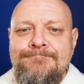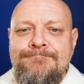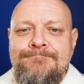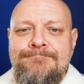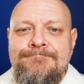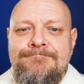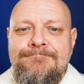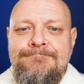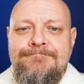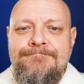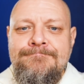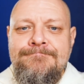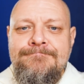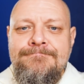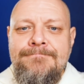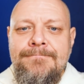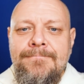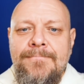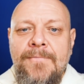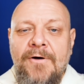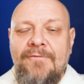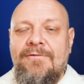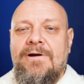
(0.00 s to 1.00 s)
mm,
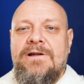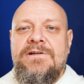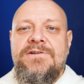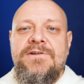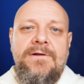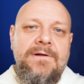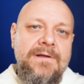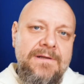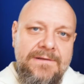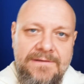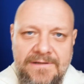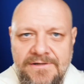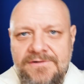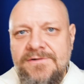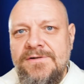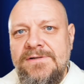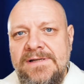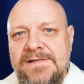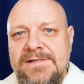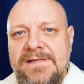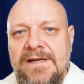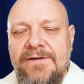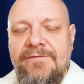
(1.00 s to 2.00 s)
no właśnie, ja też
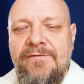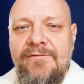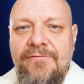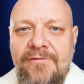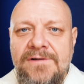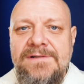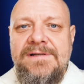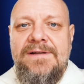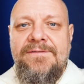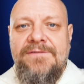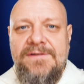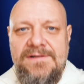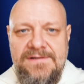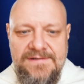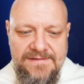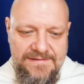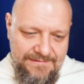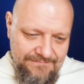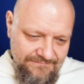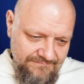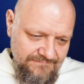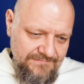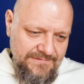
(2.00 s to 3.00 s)
te strefy wodza, więc
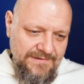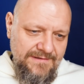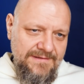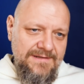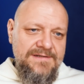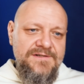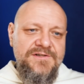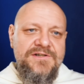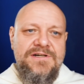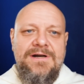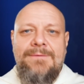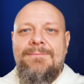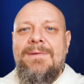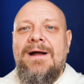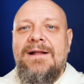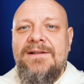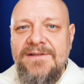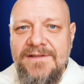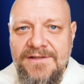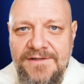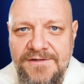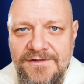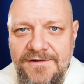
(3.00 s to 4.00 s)
no, no, to jest
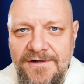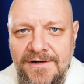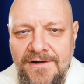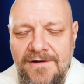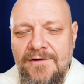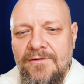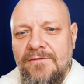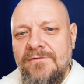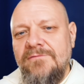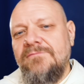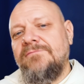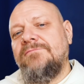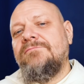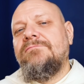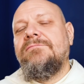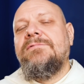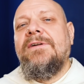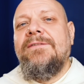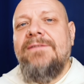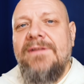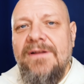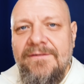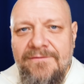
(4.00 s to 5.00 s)
szamani też
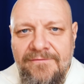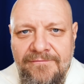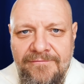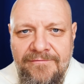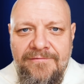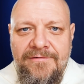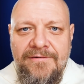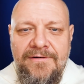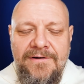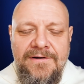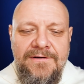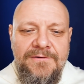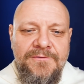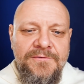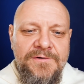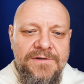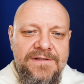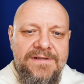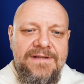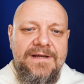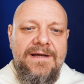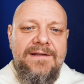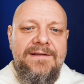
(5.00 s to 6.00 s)
prawda, w, u
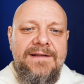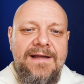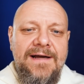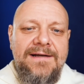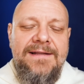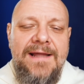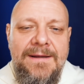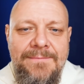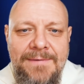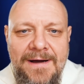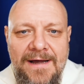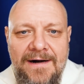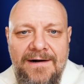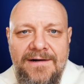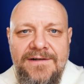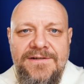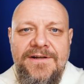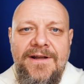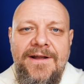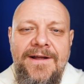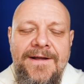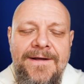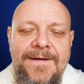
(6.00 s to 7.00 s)
Indian jak
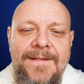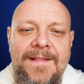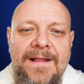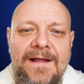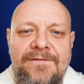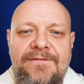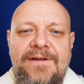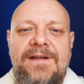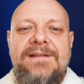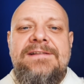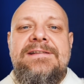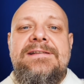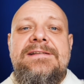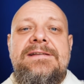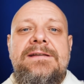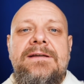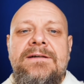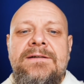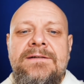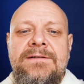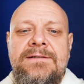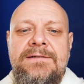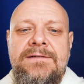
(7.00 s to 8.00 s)
najbardziej.
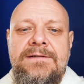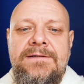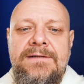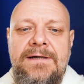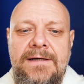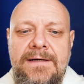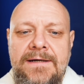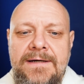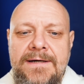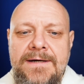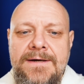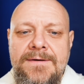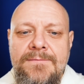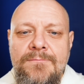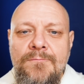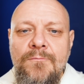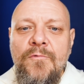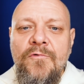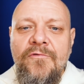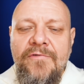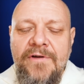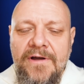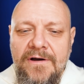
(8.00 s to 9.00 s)
Więc y,
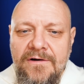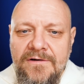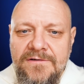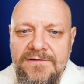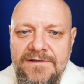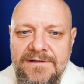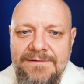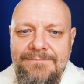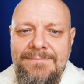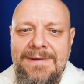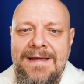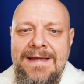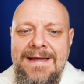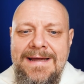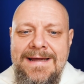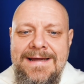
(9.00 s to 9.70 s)
mówię o tym,